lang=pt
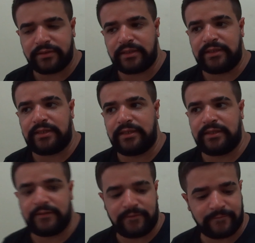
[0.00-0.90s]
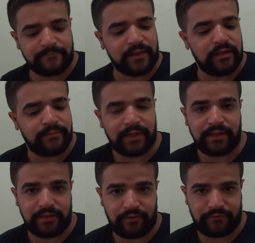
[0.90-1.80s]
E. Peraí que
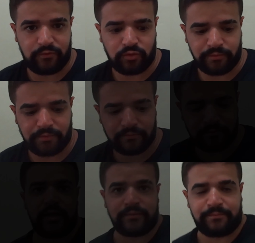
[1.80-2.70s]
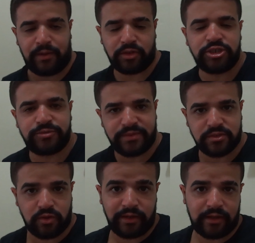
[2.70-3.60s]
ele vai ver o nome. Pelo que a gente
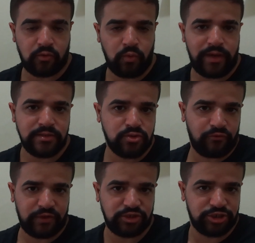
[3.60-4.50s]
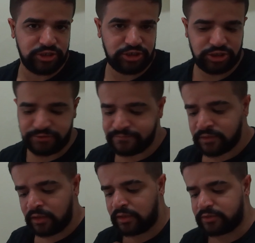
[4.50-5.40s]
pesquisou, ele tá com esofagite
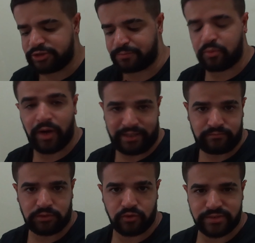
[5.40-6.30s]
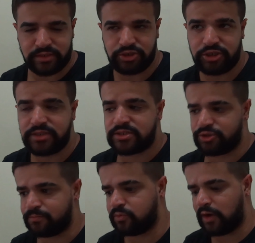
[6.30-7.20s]
tipo A, Los Angeles
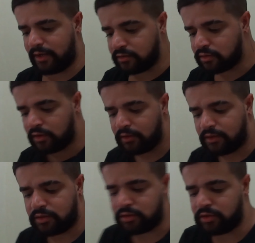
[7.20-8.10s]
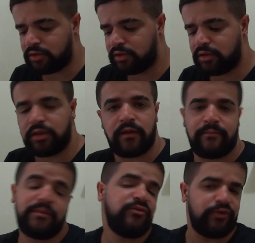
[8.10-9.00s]
tipo A, e,
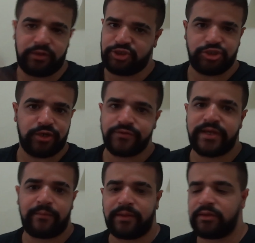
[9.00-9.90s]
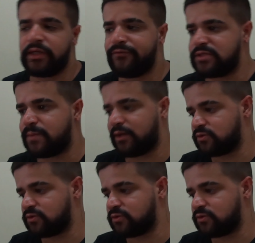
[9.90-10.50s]
enfim, a gente não sabe ainda, né? Vai esperar os